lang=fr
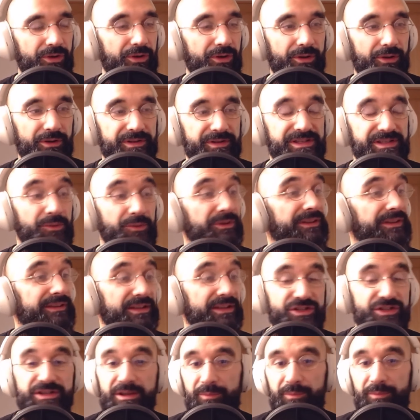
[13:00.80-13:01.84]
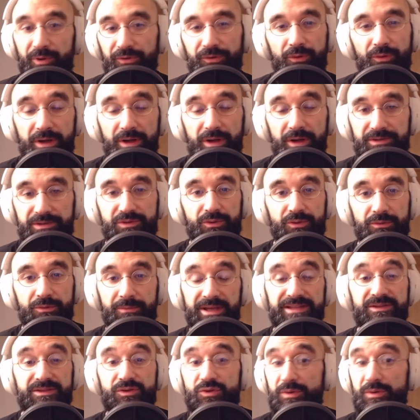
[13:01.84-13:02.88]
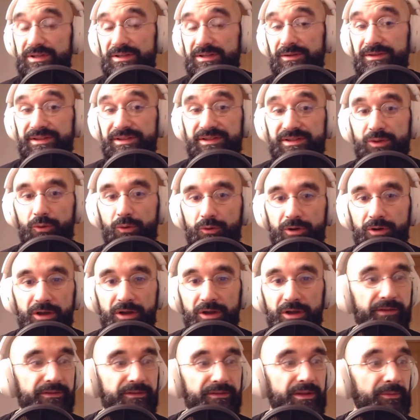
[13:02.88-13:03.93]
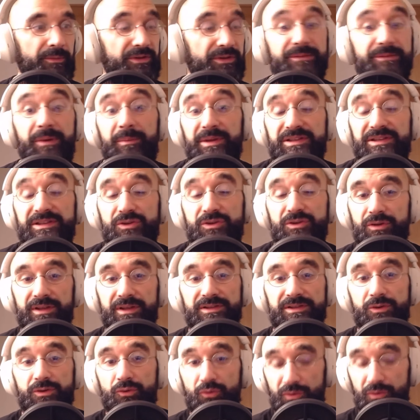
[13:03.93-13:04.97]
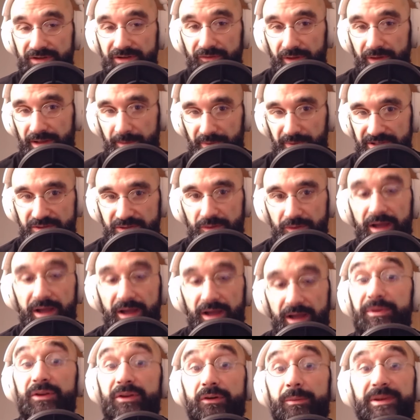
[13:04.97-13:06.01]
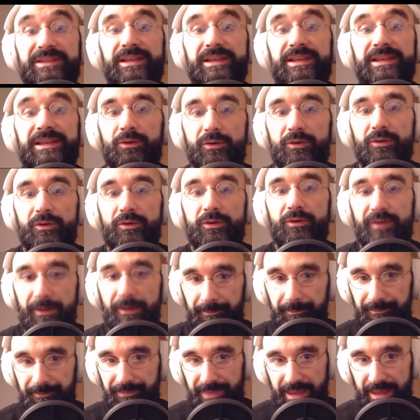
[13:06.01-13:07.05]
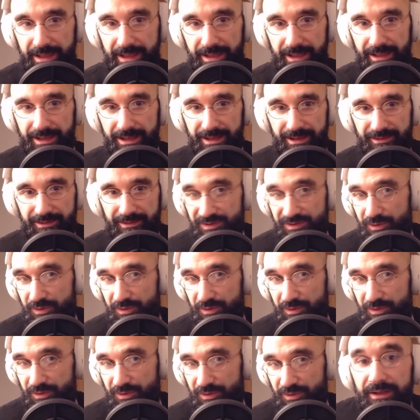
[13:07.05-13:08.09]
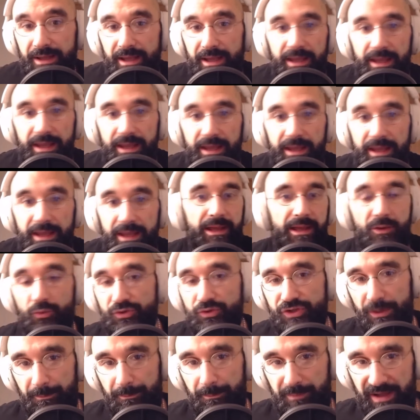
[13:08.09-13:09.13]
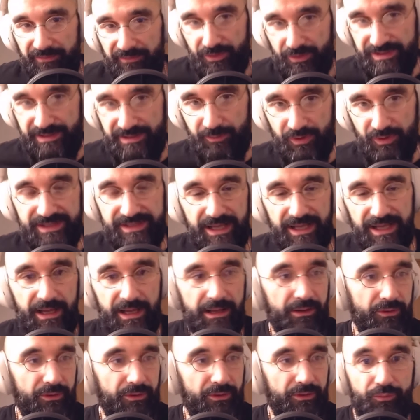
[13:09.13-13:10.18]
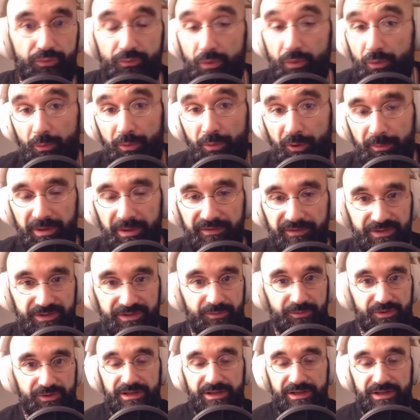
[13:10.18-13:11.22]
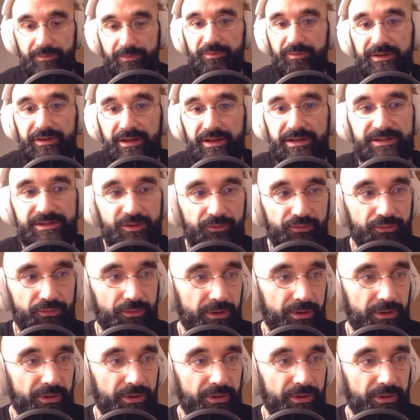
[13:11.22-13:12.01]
si on était, je dis n'importe quoi, sur une base de 70 euros de l'heure, évidemment, c'est pas parce que d'un seul coup on sait faire de la pressothérapie qu'on va passer à 80 parce que la personne, elle, consomme pas forcément ça, elle euh, comprend pas forcément ça, et puis peut-être qu'elle s'en fout.